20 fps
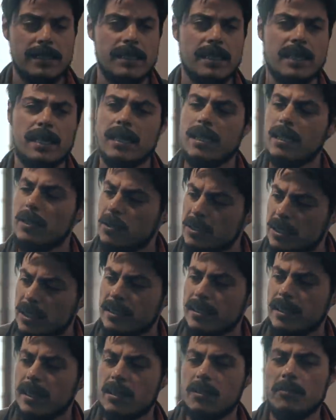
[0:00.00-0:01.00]
Sé que la cosa
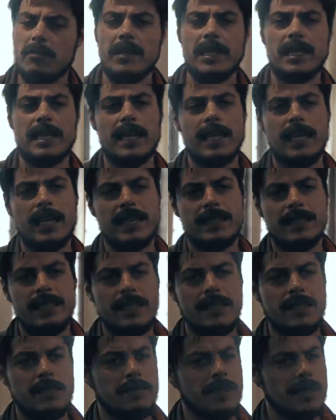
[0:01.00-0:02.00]
está complicada en la
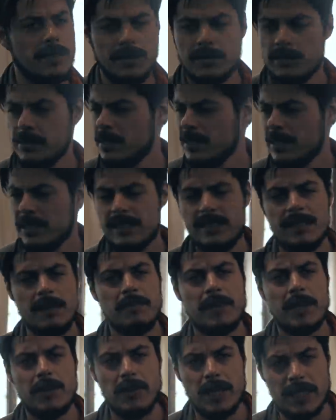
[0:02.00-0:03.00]
City, pero
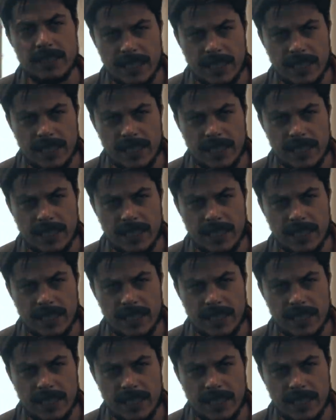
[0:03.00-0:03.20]
siempre hay una